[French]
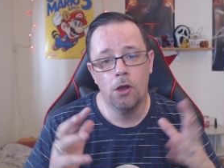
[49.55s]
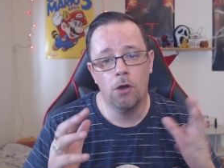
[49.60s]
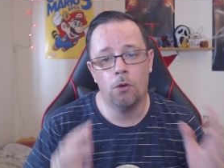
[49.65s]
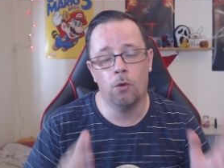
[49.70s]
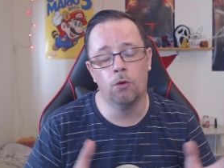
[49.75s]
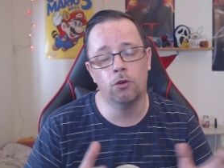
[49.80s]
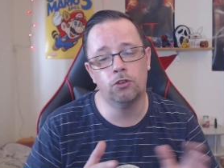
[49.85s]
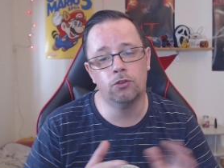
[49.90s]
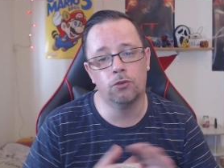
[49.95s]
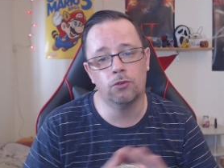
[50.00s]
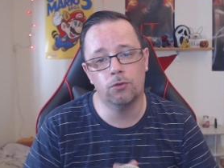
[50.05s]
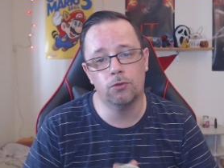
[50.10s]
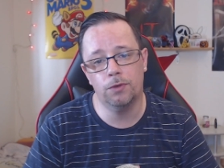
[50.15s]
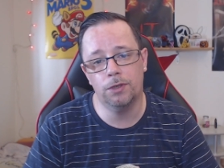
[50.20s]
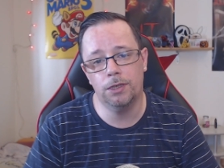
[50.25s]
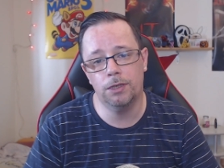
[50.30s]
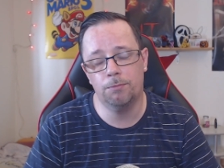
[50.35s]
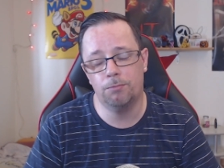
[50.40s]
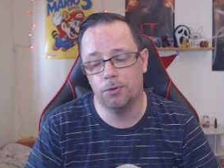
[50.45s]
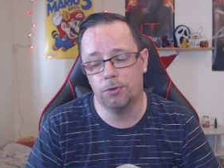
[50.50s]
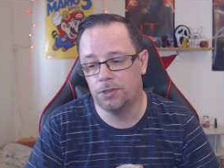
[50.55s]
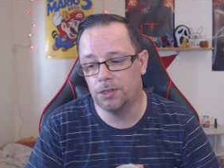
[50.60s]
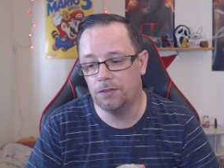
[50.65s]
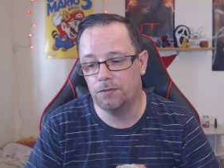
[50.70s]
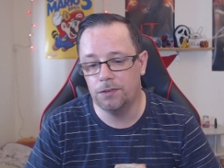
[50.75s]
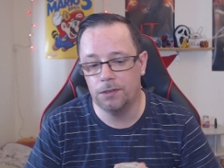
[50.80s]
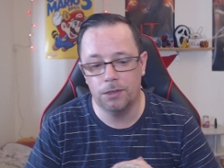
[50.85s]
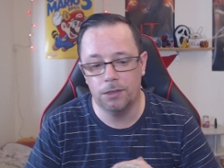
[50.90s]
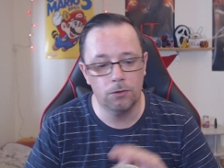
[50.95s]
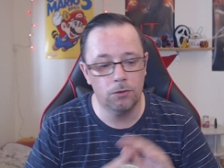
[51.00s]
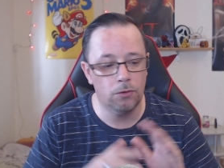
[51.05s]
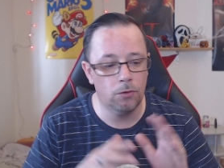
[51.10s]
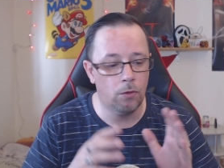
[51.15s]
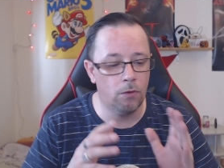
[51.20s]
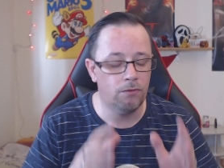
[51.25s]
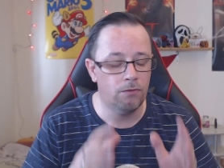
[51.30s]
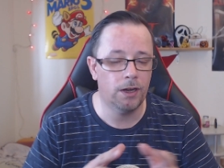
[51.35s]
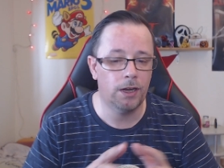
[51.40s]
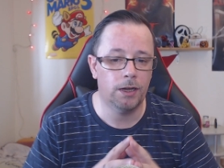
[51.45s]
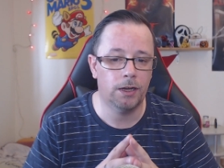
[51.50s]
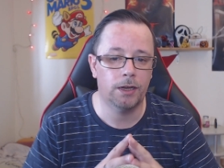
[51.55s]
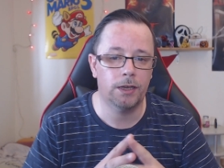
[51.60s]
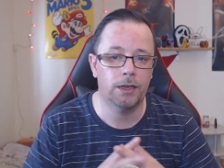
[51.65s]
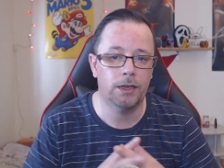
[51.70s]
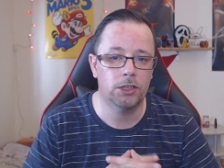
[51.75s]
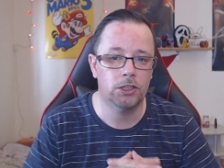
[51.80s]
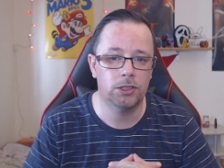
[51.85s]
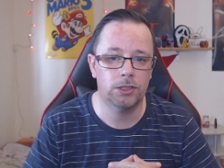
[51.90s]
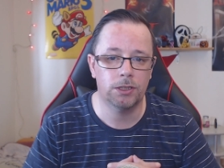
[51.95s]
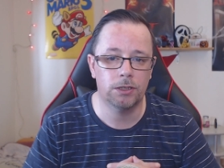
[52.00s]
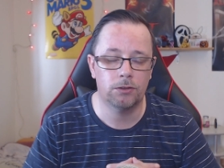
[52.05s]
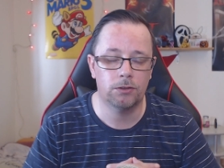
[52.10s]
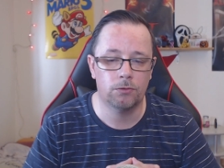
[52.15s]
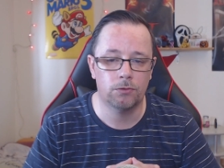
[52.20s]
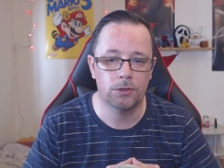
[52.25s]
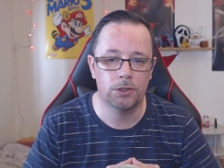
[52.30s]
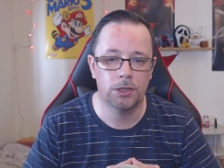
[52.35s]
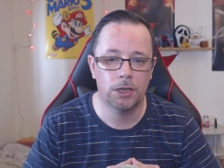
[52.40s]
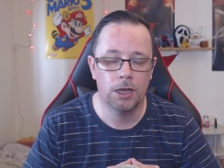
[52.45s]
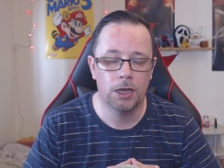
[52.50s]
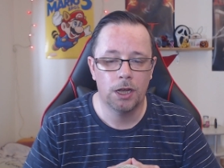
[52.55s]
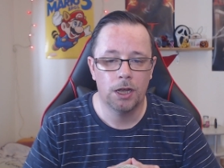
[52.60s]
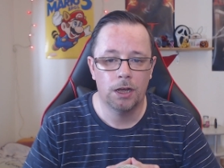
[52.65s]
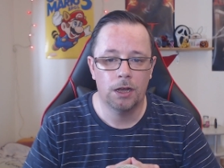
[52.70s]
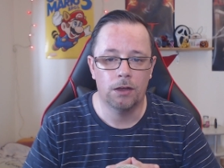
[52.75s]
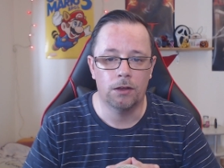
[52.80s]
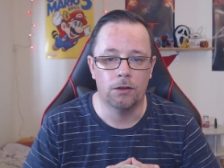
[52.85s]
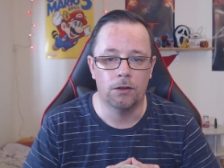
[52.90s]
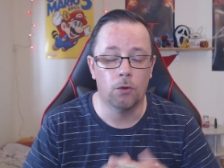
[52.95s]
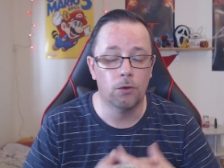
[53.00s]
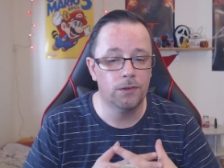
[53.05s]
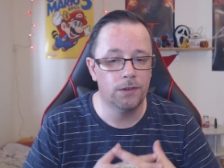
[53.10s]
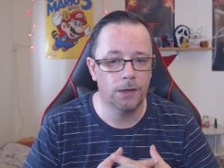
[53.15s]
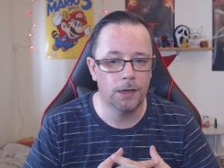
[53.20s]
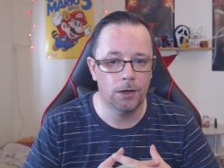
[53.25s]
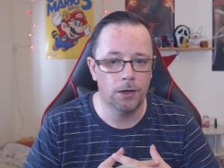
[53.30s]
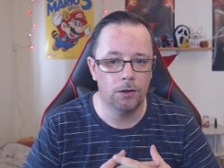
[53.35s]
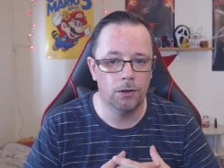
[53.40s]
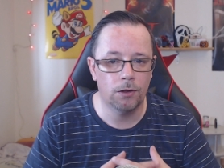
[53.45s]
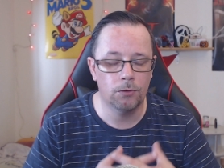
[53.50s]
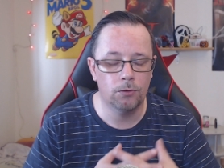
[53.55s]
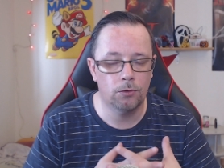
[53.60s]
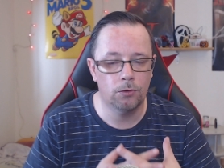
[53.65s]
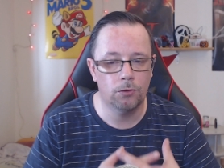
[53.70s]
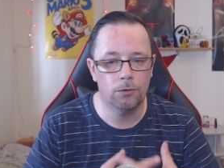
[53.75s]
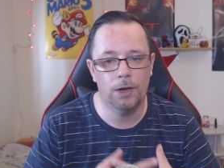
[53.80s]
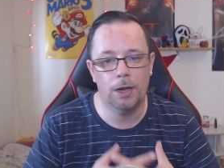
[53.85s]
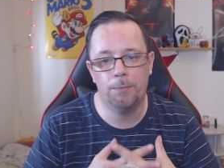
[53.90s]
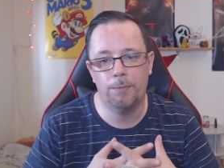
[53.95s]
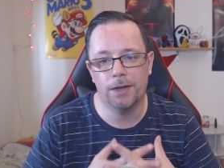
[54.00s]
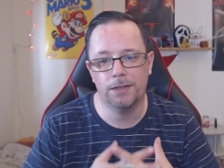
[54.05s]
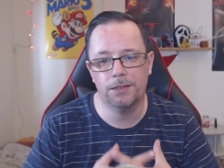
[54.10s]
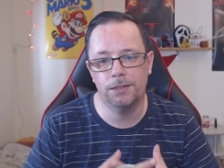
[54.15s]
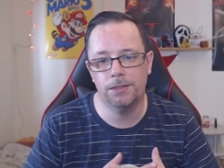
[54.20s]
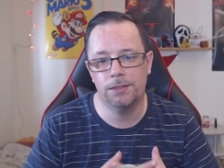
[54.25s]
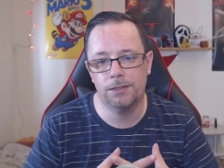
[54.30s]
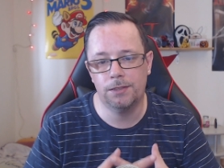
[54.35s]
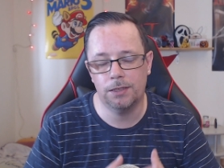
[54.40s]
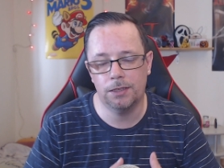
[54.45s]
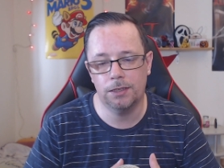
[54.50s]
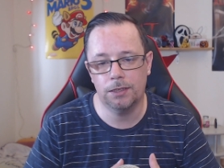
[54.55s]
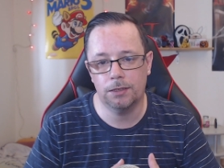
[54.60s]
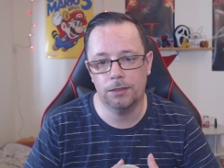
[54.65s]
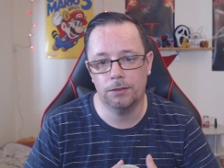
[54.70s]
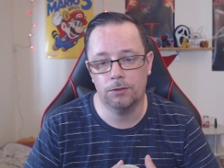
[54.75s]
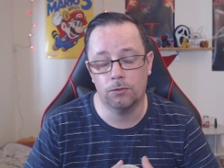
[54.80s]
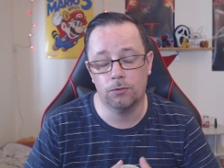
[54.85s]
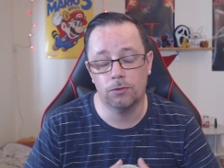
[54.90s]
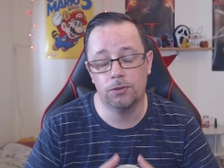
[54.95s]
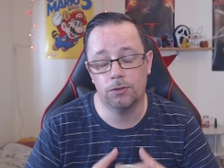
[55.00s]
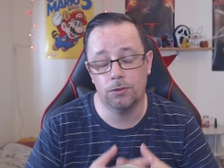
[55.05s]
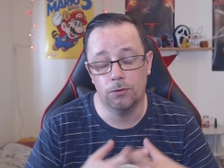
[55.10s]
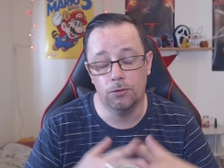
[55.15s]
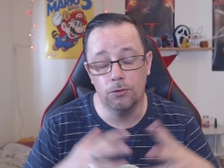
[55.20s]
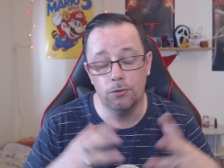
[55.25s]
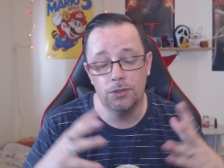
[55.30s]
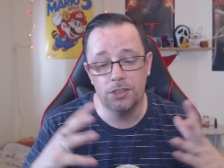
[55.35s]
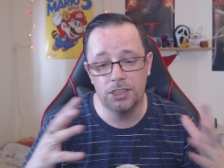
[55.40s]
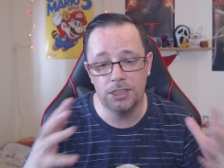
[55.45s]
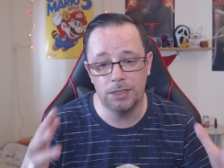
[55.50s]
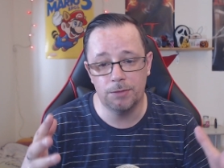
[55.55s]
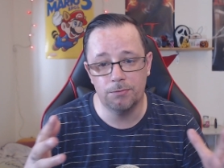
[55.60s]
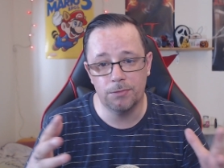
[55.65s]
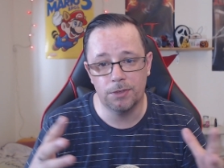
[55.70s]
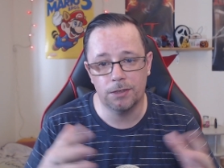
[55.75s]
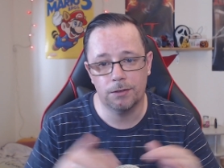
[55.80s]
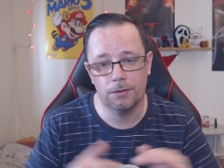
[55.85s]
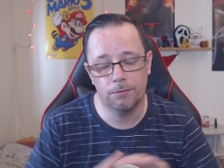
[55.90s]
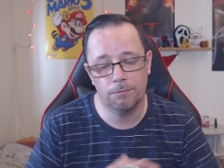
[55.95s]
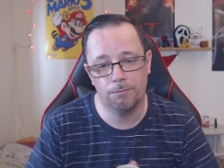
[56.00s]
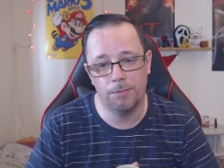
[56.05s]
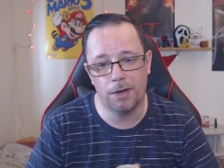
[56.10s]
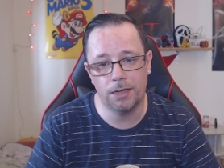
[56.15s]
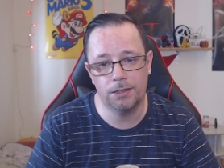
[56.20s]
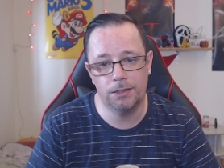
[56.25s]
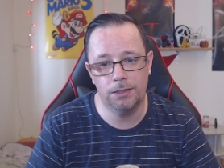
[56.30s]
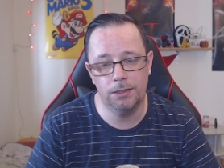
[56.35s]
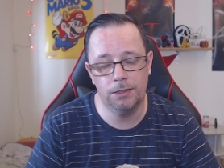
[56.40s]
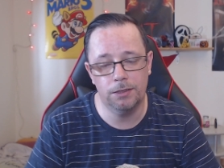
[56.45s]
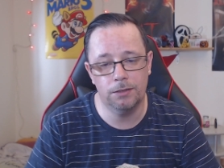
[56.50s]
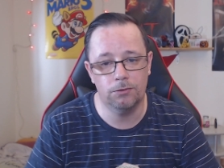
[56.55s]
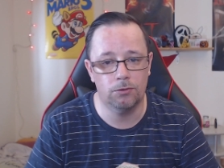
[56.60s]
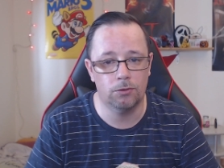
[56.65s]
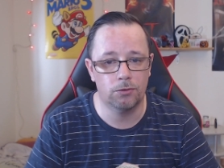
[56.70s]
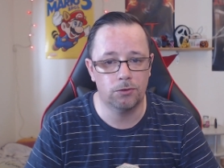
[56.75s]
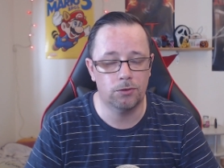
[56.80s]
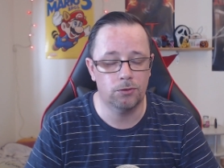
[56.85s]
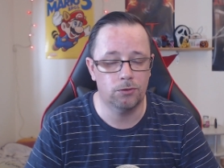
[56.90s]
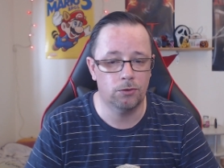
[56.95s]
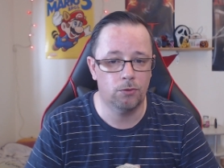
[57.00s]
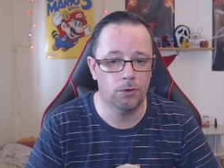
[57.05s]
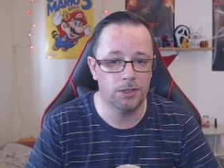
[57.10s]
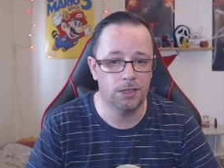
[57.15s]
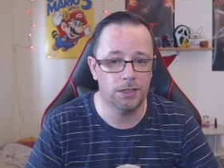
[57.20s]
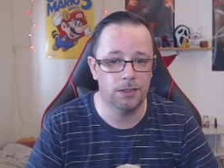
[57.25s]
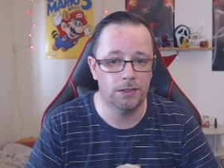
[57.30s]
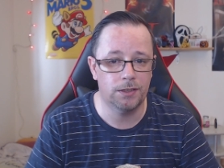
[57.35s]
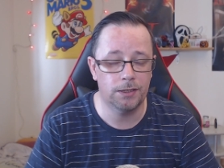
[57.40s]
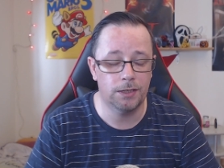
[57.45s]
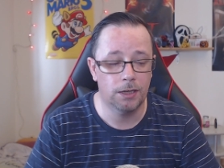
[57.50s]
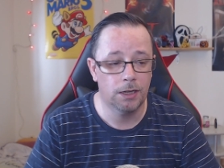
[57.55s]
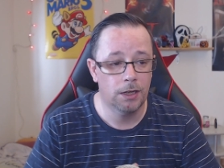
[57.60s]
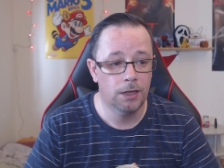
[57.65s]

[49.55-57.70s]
Aujourd'hui, petite vidéo, on va réagir donc euh, au trailer de la partie C, donc l'ultime partie donc de Walking Dead